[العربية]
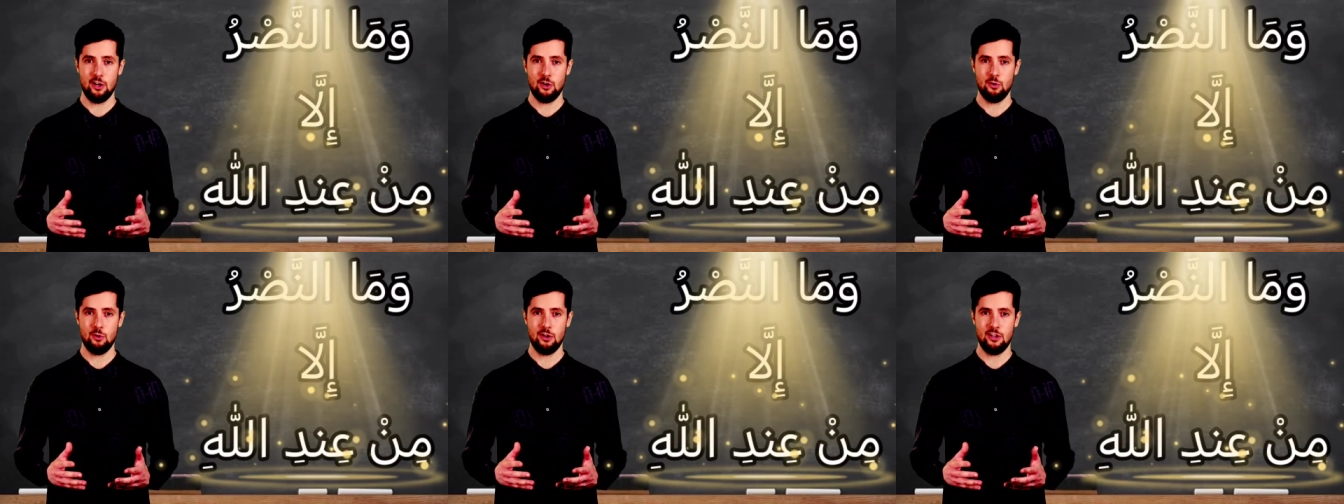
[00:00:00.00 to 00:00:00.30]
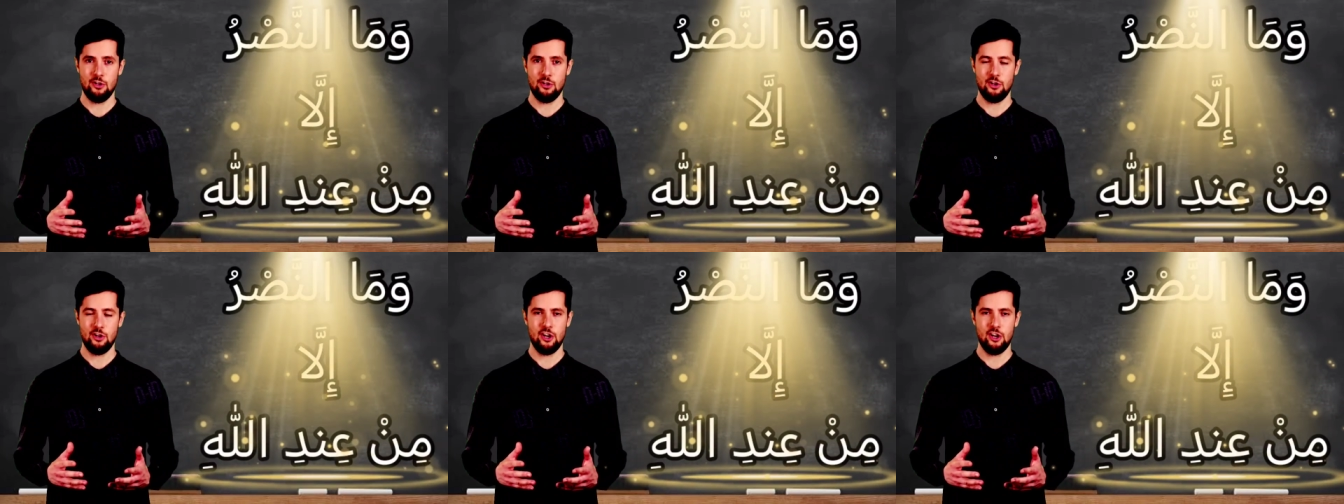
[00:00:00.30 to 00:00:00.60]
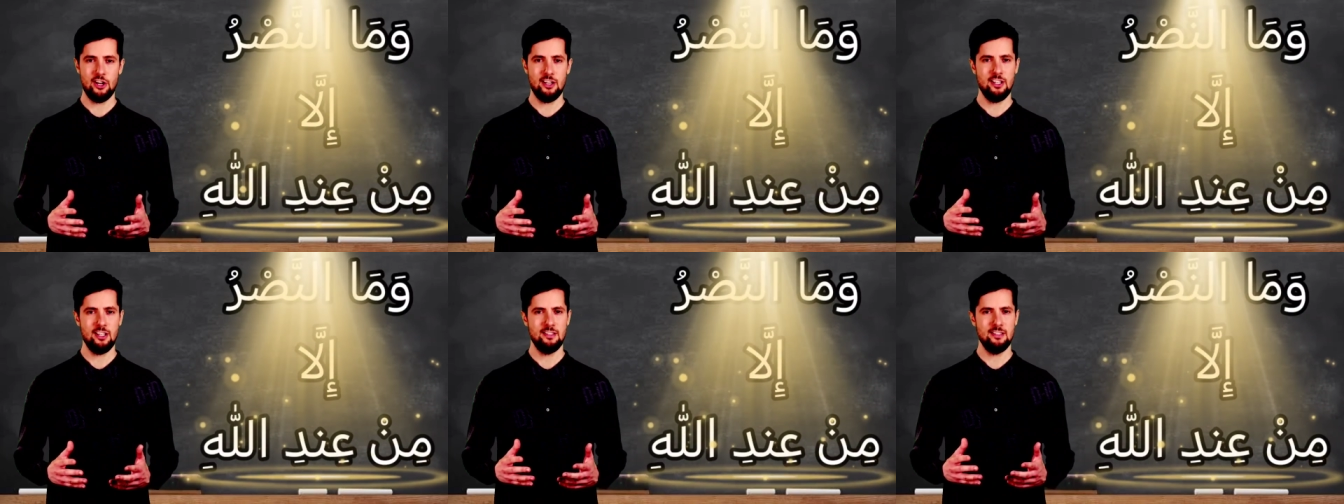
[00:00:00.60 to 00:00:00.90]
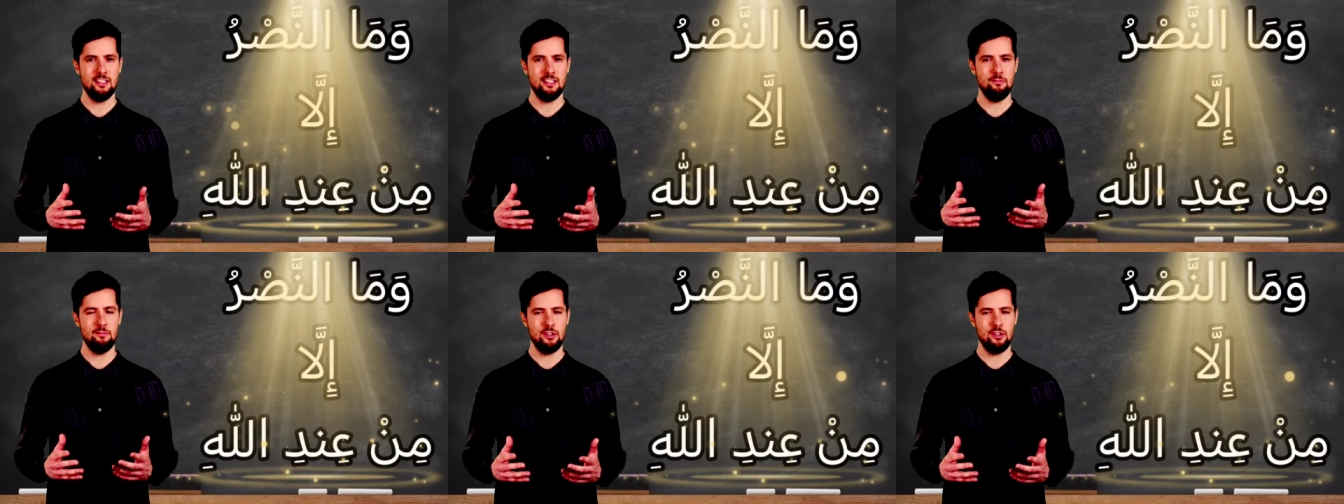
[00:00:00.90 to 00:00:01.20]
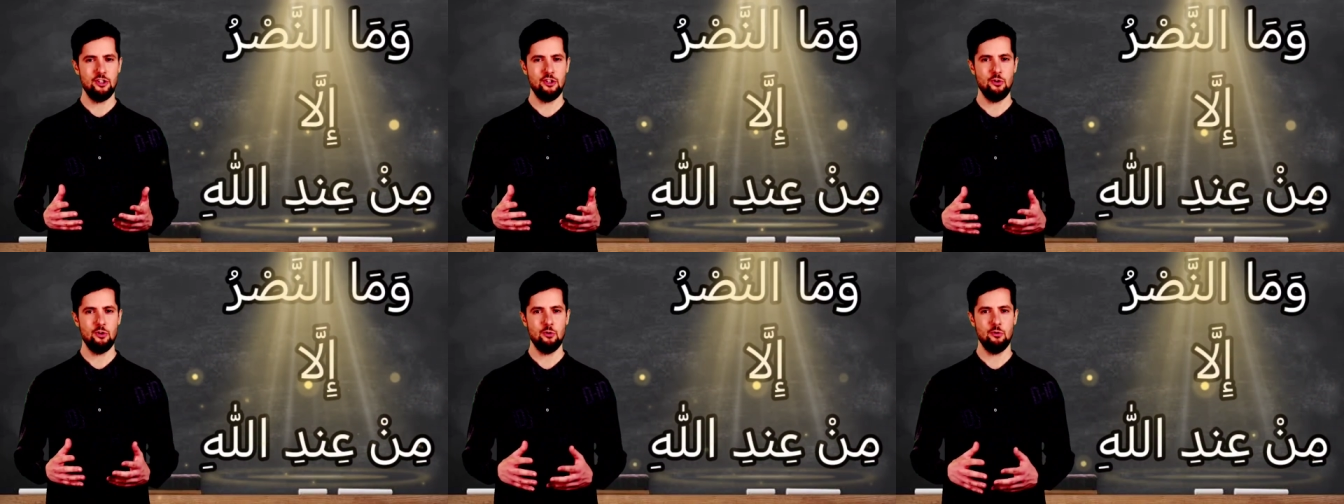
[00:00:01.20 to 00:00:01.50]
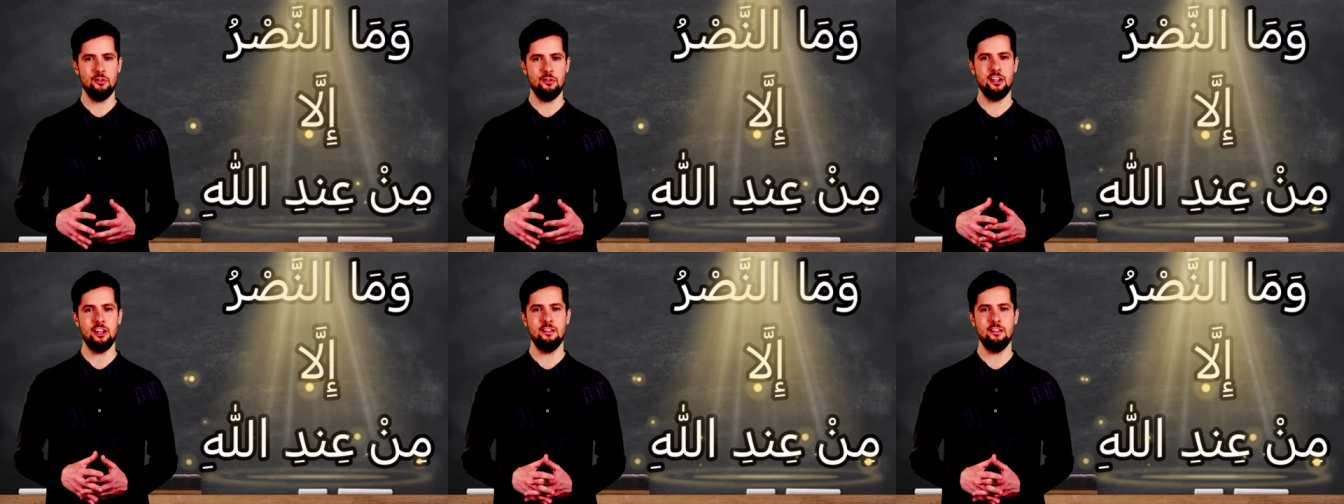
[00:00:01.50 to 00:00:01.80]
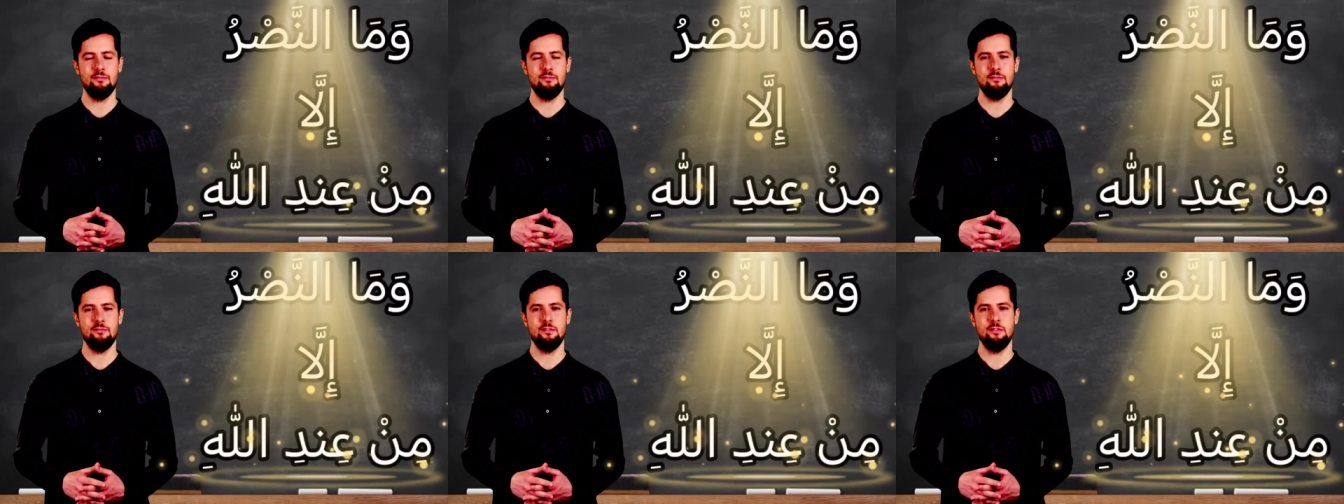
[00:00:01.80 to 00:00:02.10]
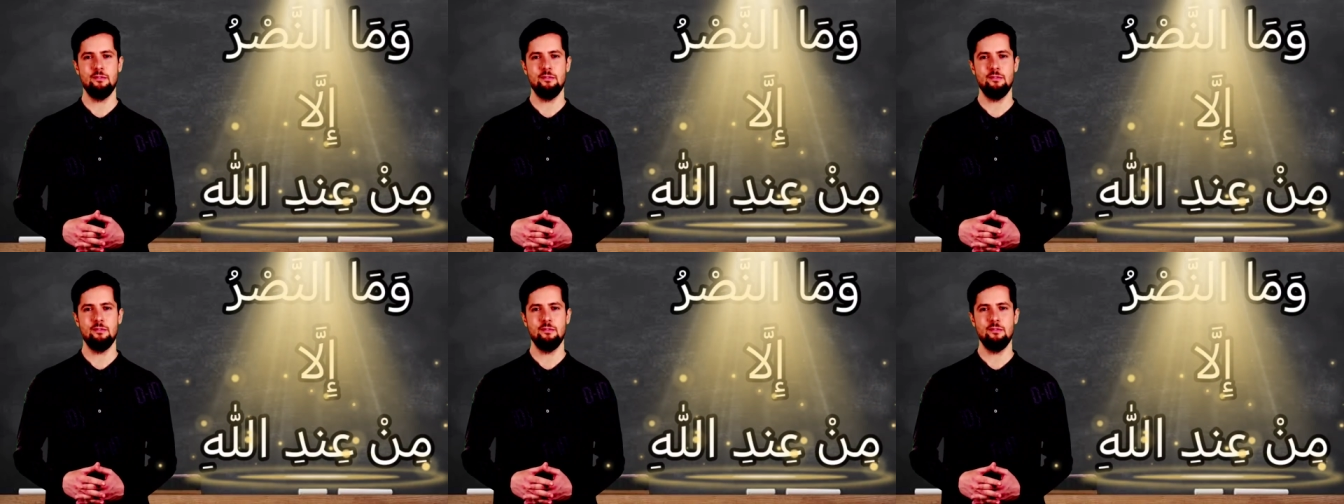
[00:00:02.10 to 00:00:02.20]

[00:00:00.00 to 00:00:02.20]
والغاية المنشودة